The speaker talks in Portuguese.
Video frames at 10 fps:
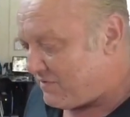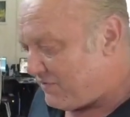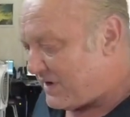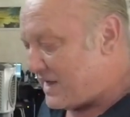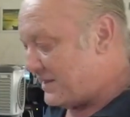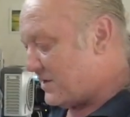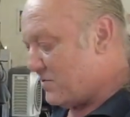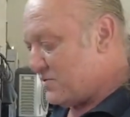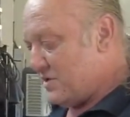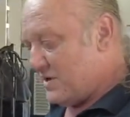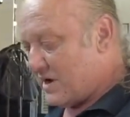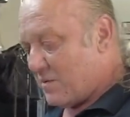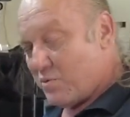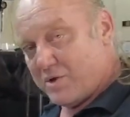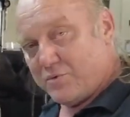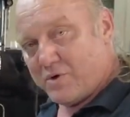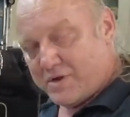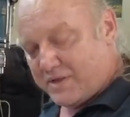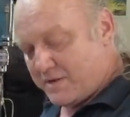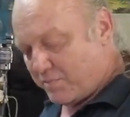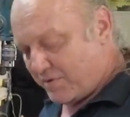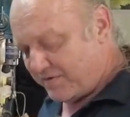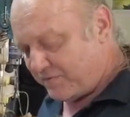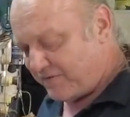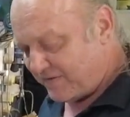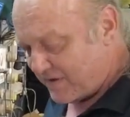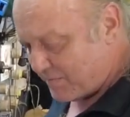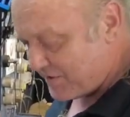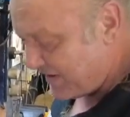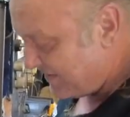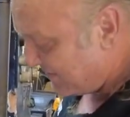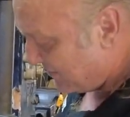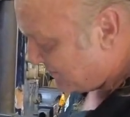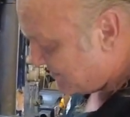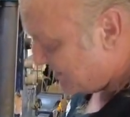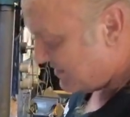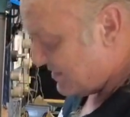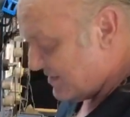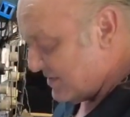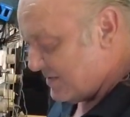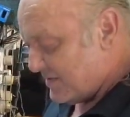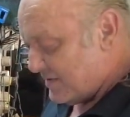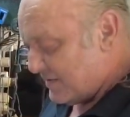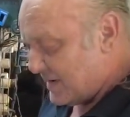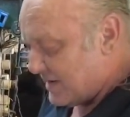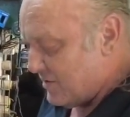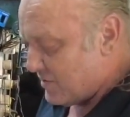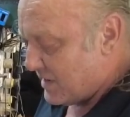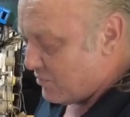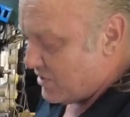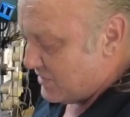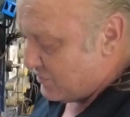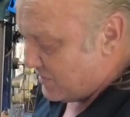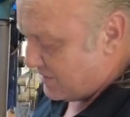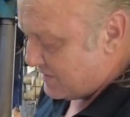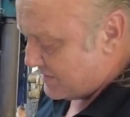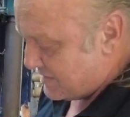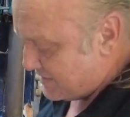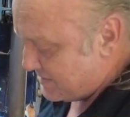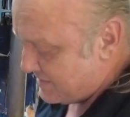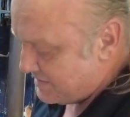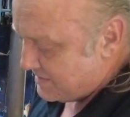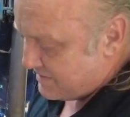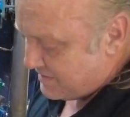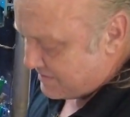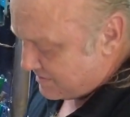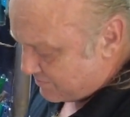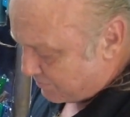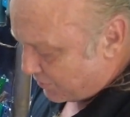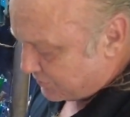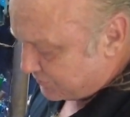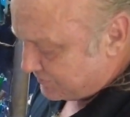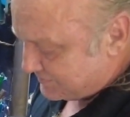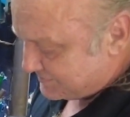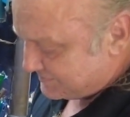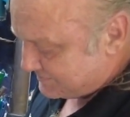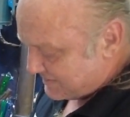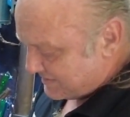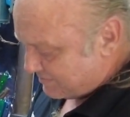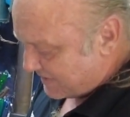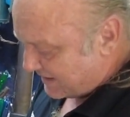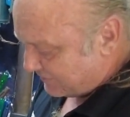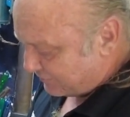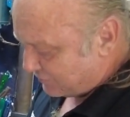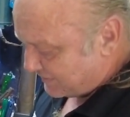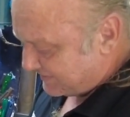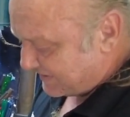Vamos falar então de carburador e depois do sistema de ignição. Tá aqui o carburador pronto, belezura,